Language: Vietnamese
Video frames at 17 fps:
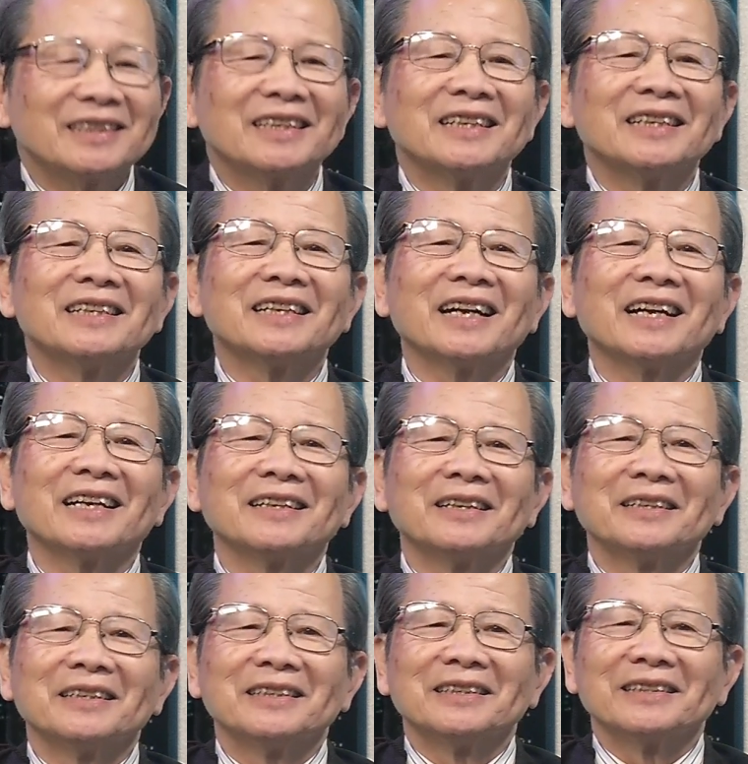nghĩa là
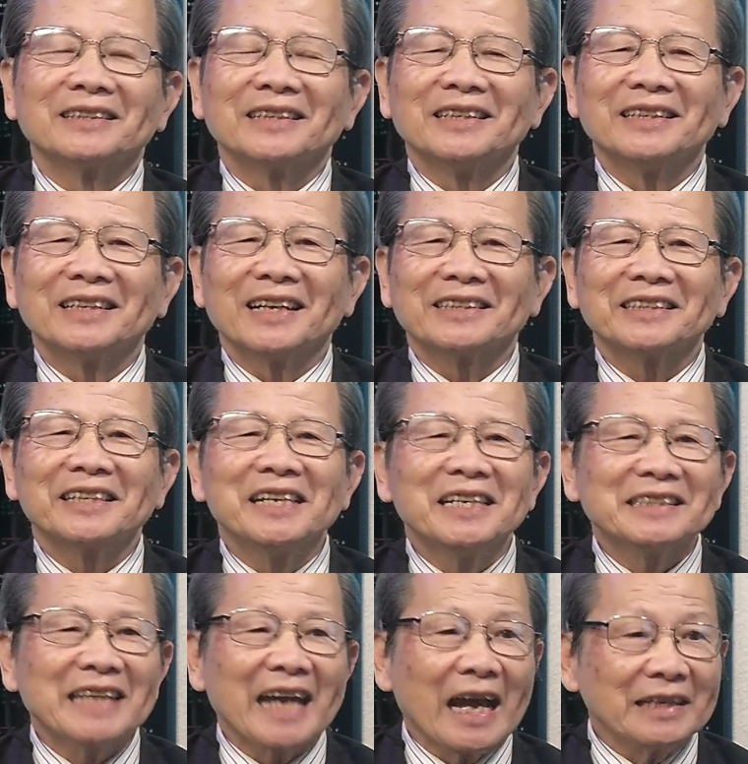nghĩa là
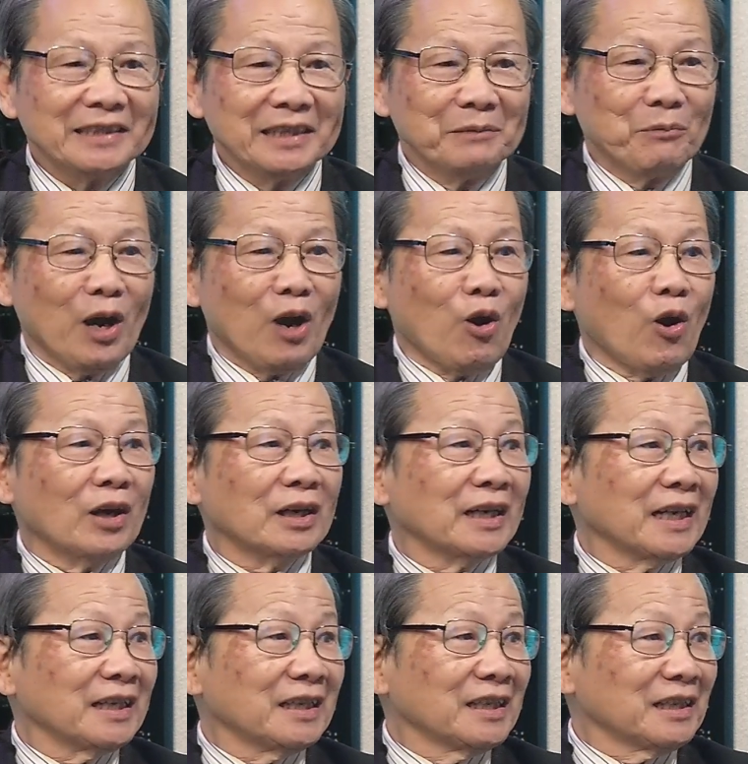chia rẽ nhưng mà họ
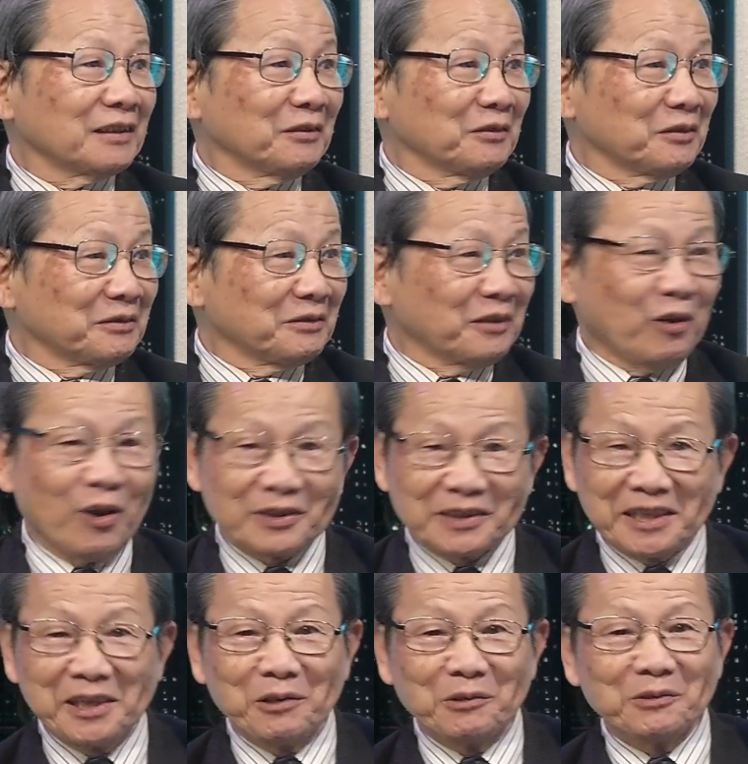lấy được họ
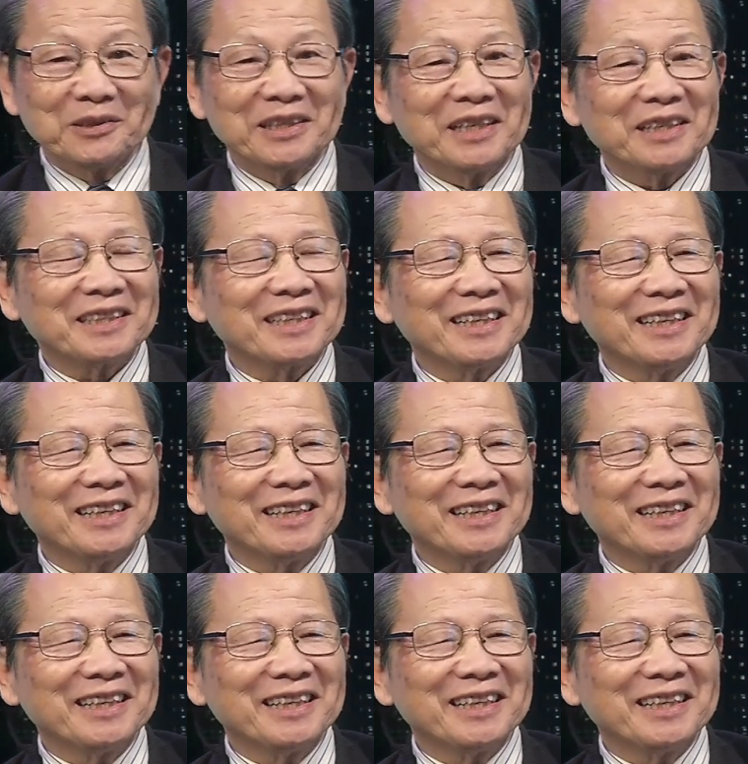chiếu được